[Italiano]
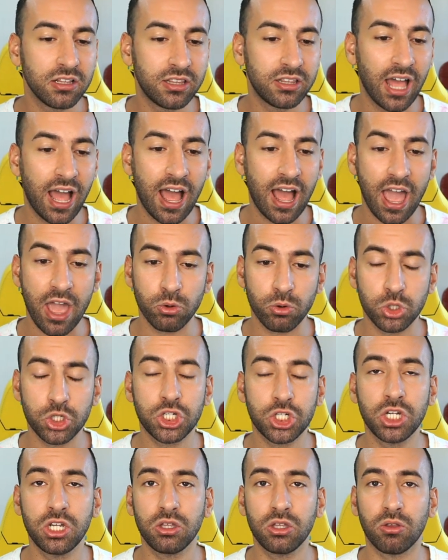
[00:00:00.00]
da, è
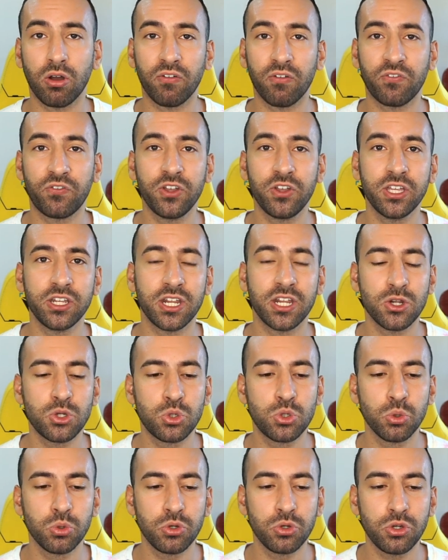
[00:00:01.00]
uscito a fine
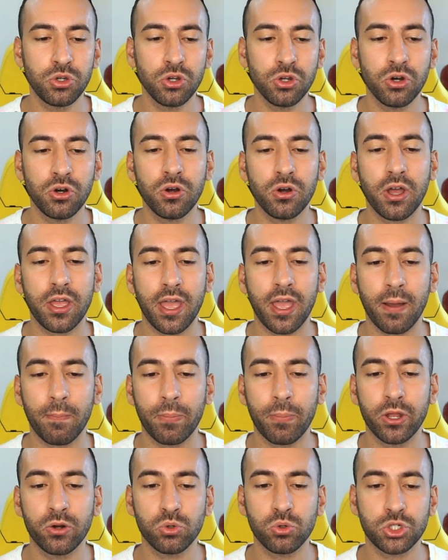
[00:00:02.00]
giugno e
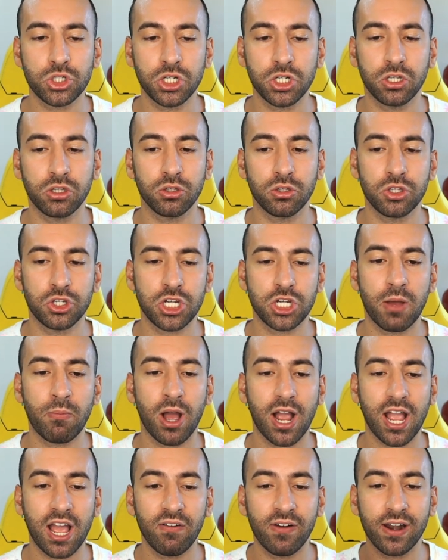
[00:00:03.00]
appena uscito
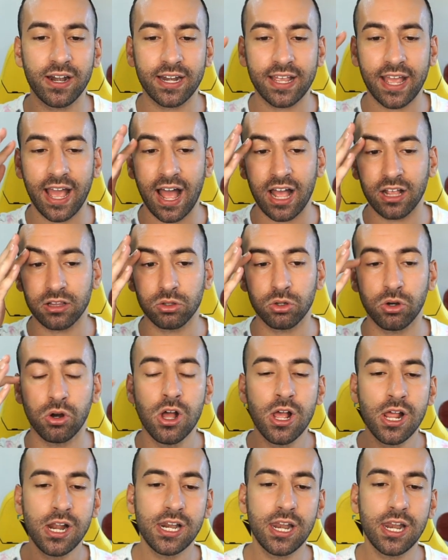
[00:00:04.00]
diciamo ha cavalcato